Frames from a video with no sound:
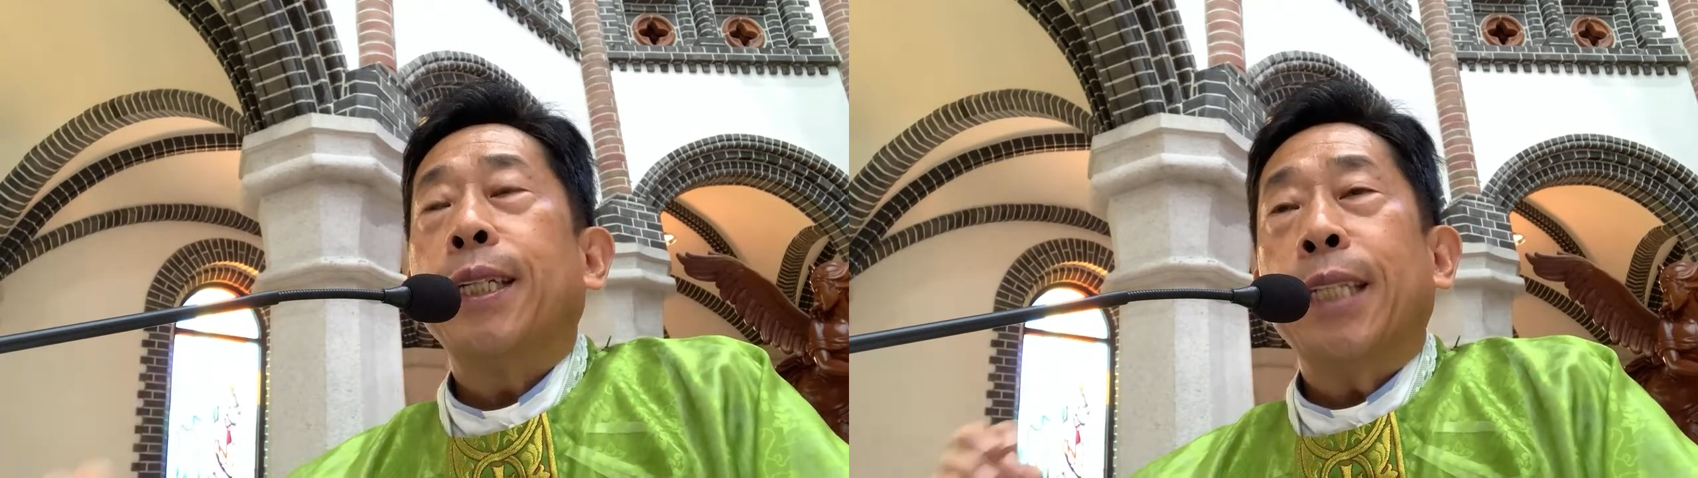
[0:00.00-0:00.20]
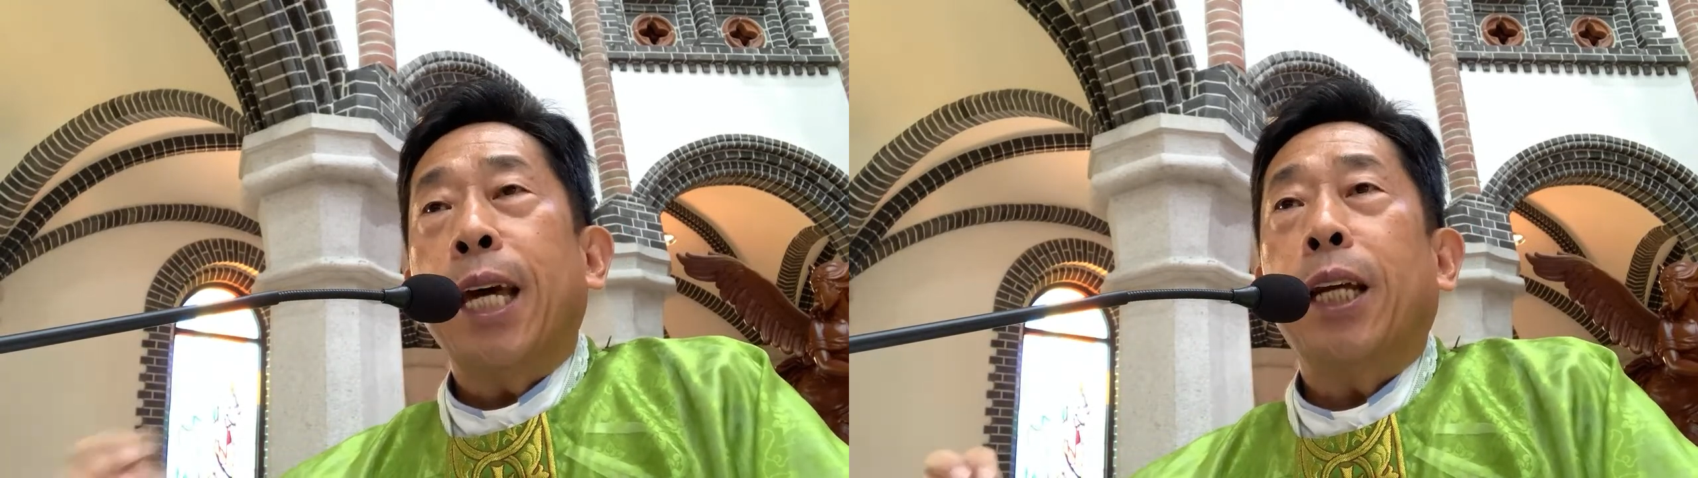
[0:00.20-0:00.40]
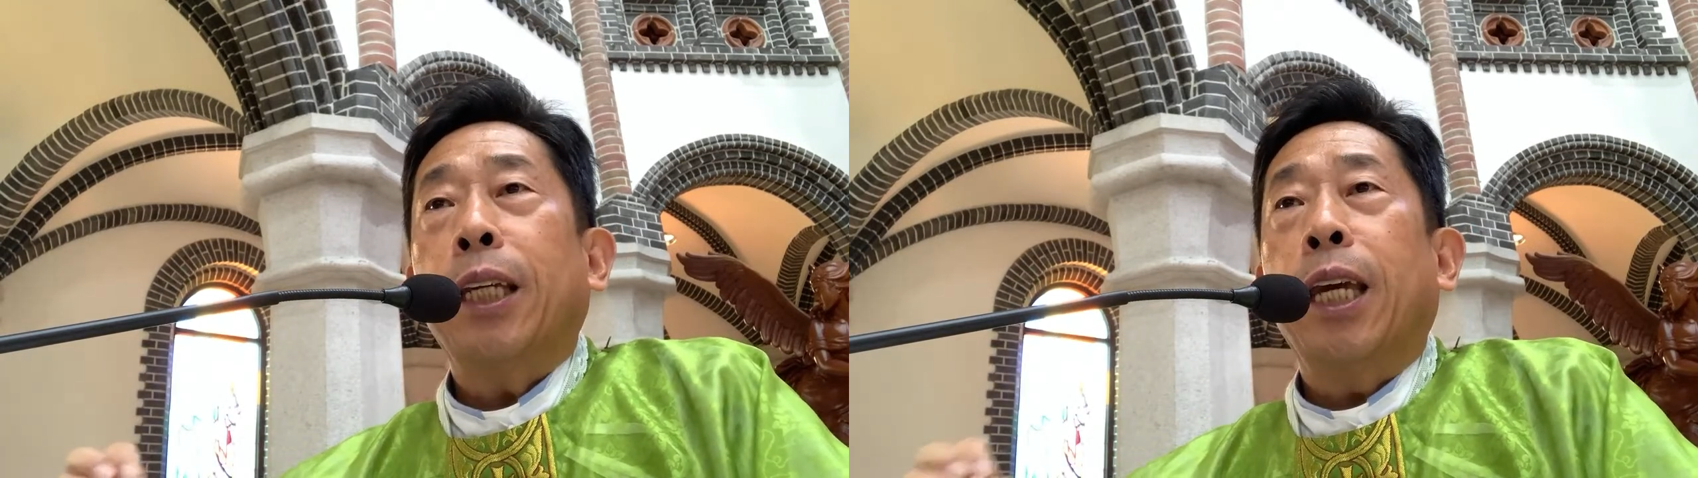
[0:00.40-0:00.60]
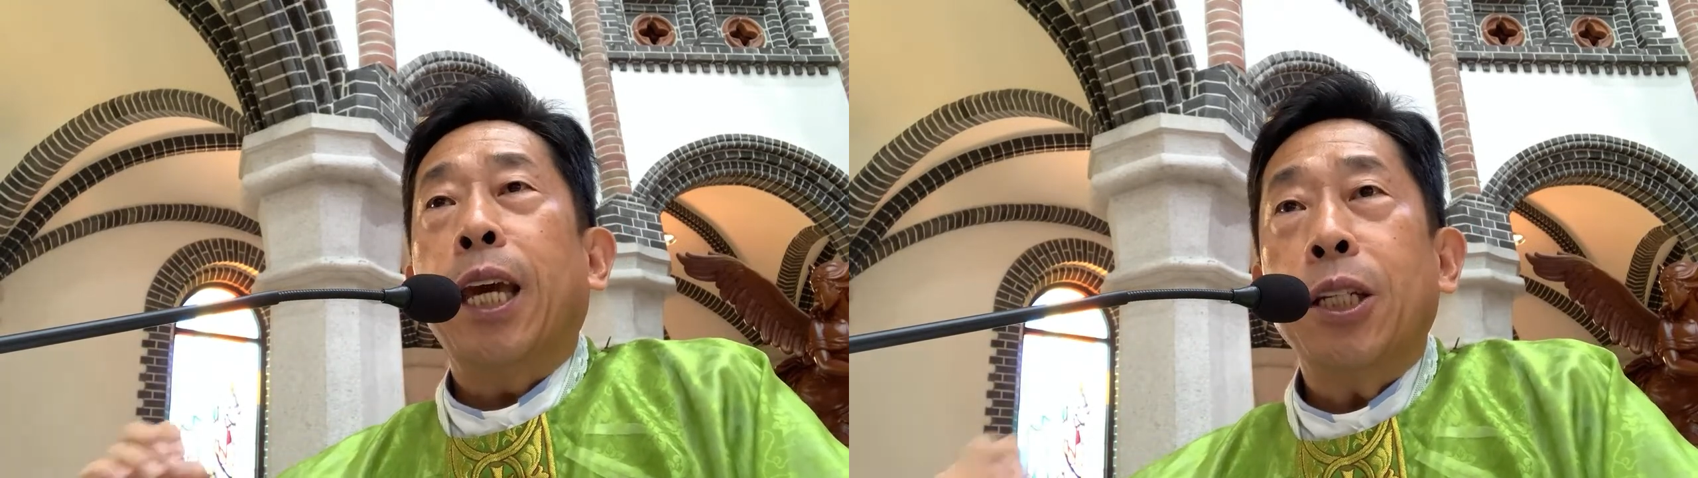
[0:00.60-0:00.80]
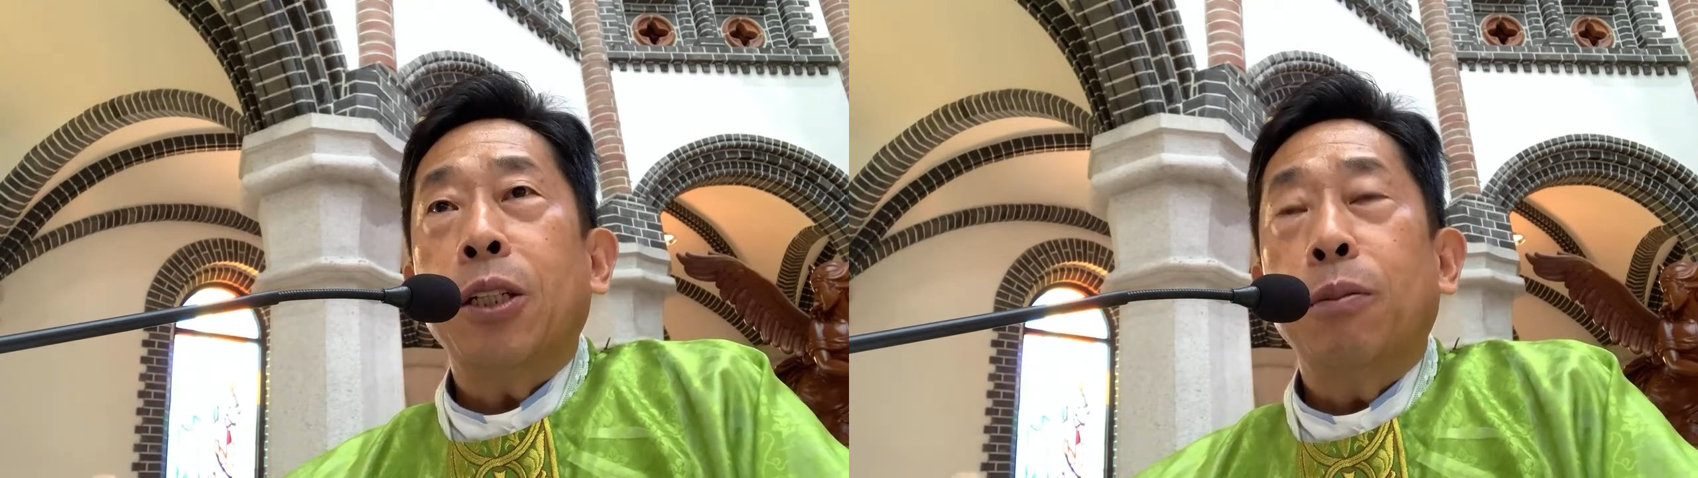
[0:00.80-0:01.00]
사랑의
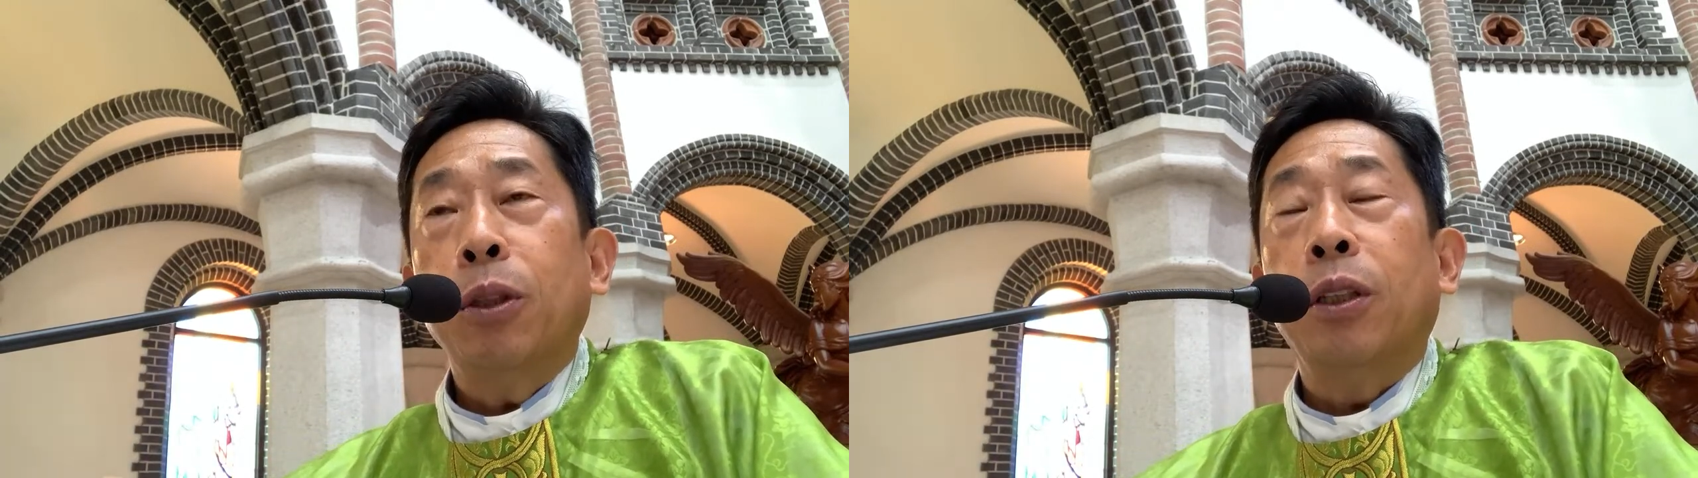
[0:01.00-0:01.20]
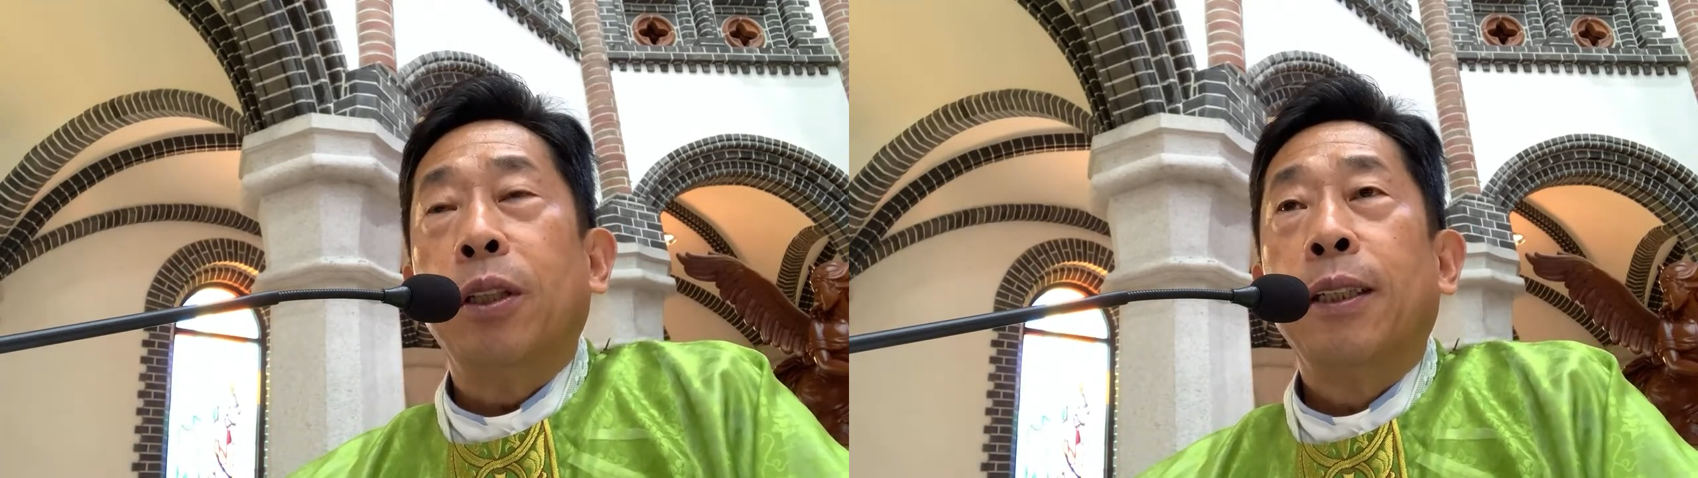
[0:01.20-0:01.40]
핵심은